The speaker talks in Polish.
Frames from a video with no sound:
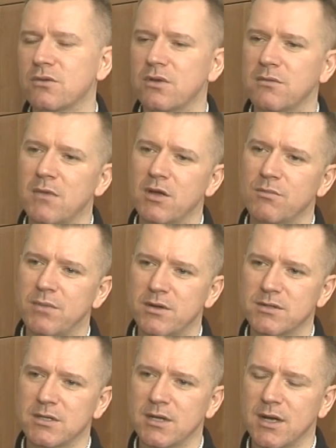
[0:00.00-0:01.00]
które mają
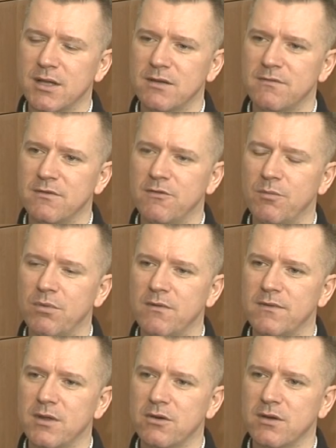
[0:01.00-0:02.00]
bardzo negatywny
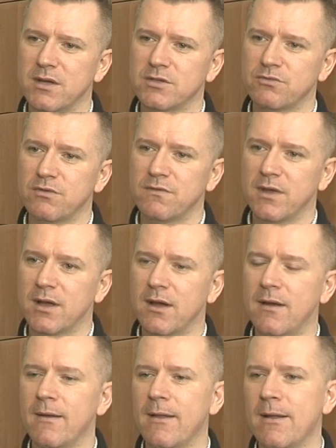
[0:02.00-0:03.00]
wpływ na organizm
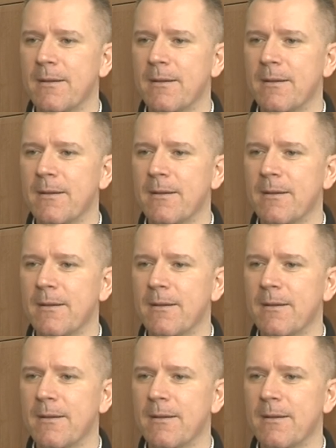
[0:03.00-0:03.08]
człowieka.